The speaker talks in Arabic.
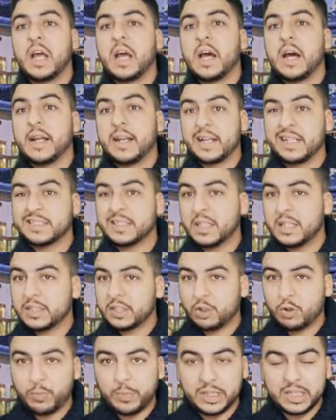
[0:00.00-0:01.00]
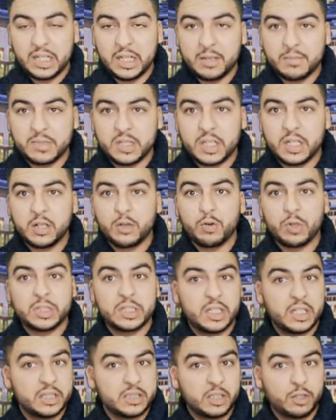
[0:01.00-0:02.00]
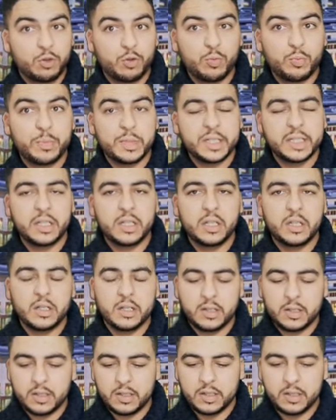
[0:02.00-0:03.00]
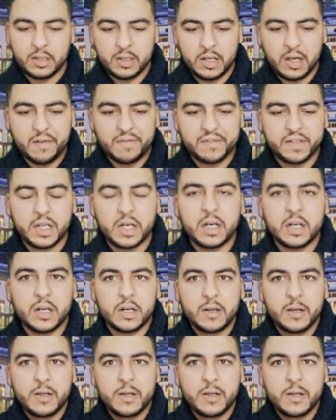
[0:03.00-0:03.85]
انا غادي نعطيكم بعض الامثله وغادي نعطيكم بعض الافكار